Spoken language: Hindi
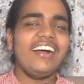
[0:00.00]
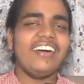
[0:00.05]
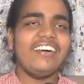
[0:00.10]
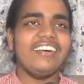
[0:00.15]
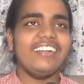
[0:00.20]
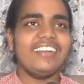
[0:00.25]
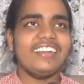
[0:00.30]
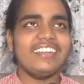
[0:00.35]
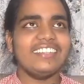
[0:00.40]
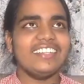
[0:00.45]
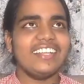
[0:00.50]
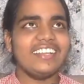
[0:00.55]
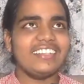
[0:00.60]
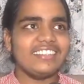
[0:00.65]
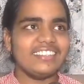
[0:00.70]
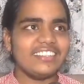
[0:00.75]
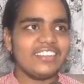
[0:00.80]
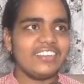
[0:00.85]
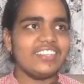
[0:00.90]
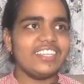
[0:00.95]
और द,
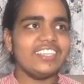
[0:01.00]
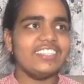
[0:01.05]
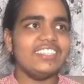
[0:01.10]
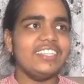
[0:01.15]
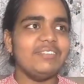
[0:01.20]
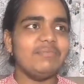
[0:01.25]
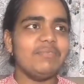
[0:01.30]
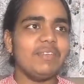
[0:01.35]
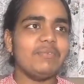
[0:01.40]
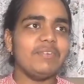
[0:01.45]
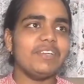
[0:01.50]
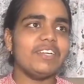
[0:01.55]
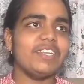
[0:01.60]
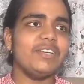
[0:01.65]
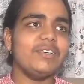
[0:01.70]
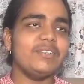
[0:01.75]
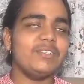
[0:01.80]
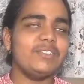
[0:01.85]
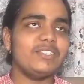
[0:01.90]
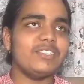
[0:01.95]
नौ दस दिन पेपर के
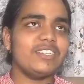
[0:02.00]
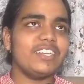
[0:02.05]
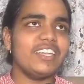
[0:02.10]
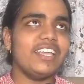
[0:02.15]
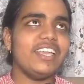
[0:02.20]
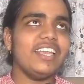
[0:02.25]
हो चुके